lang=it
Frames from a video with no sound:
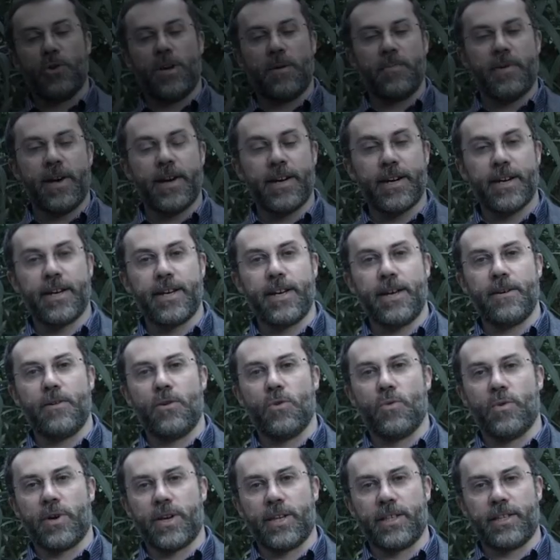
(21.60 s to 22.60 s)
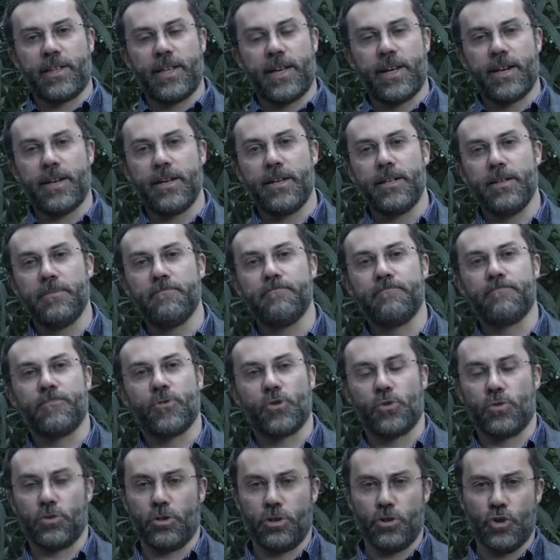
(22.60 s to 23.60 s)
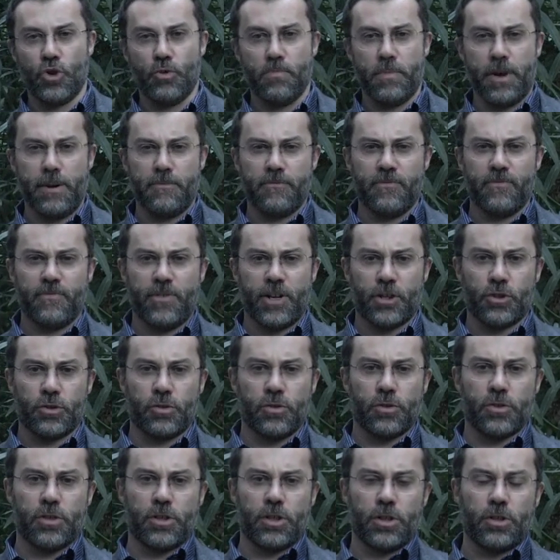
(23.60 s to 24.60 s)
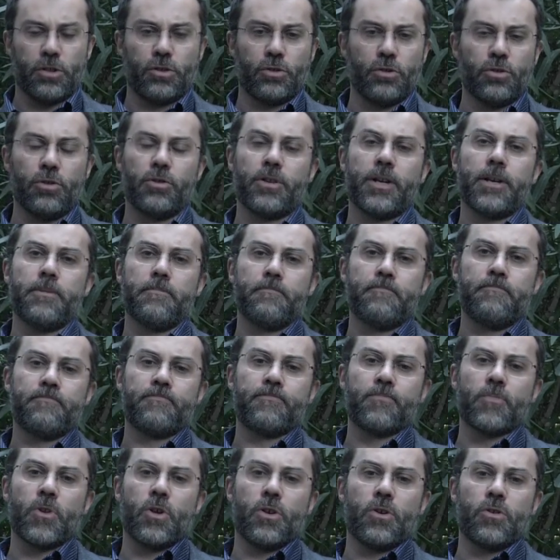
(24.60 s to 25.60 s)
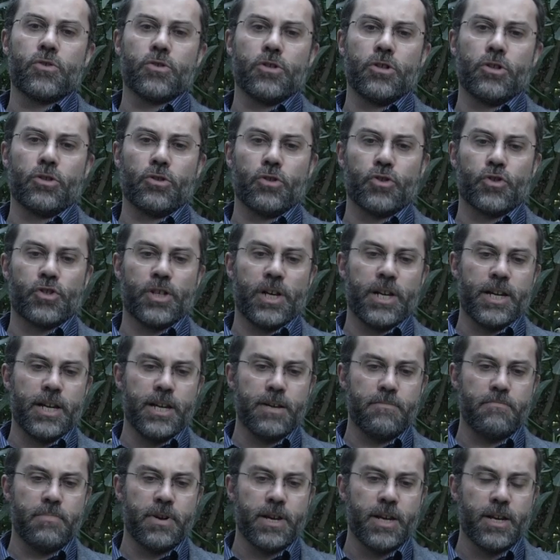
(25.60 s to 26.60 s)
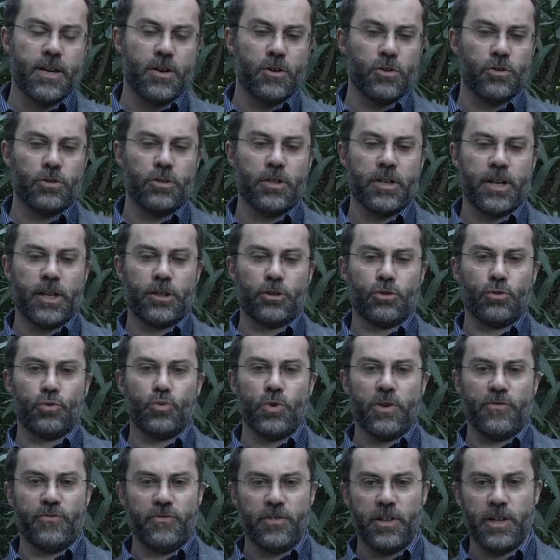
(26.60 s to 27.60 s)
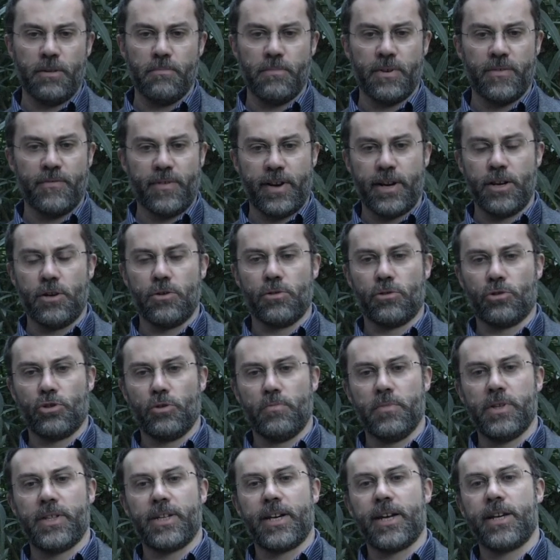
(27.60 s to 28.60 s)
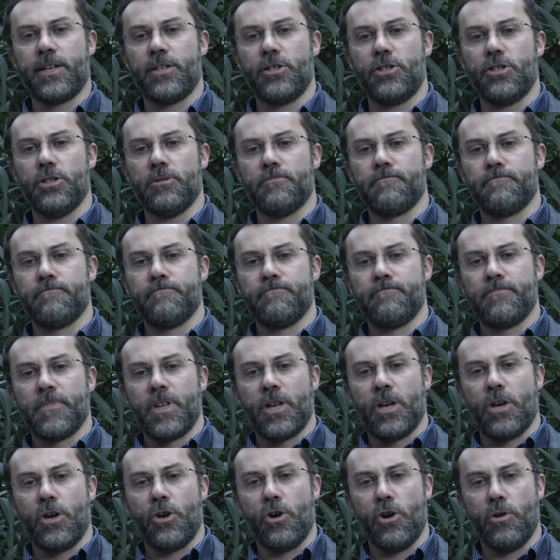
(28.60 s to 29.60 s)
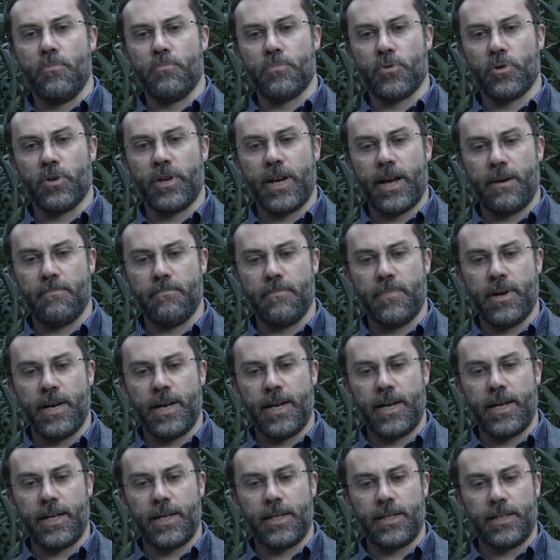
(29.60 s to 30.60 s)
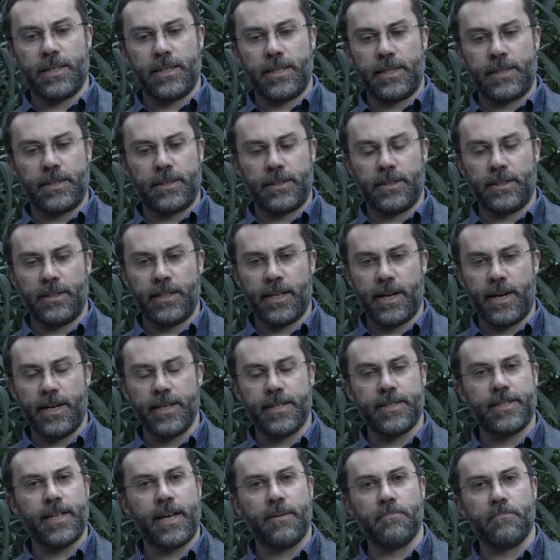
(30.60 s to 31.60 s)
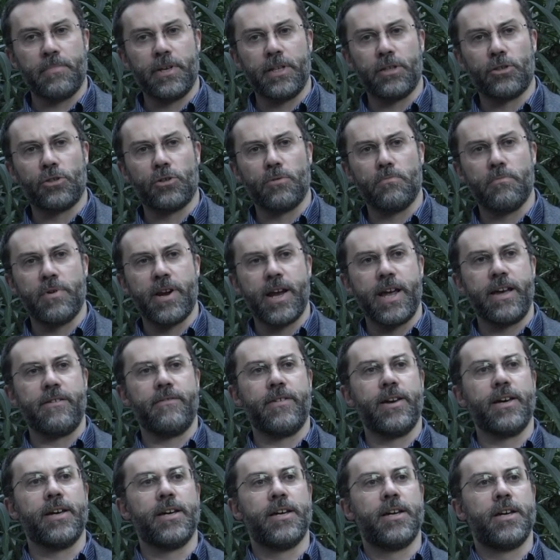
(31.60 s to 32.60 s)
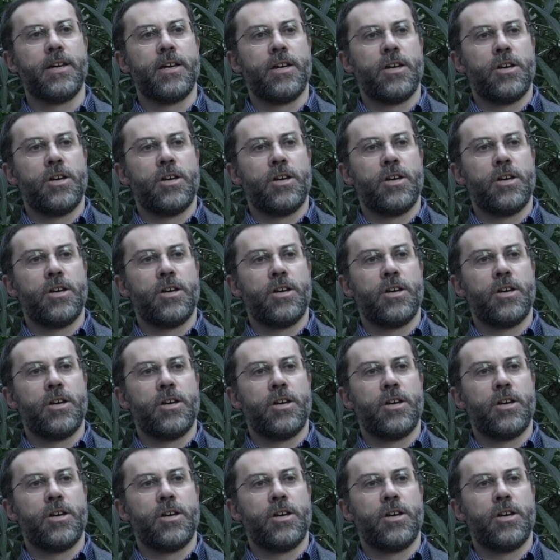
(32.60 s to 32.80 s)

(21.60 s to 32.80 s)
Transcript: Camarca, ho 40 anni, sono di Roma, faccio lo scrittore, ho scritto sei libri, ho diretto due film e vari cortometraggi e ho in programma di dare alle stampe entro breve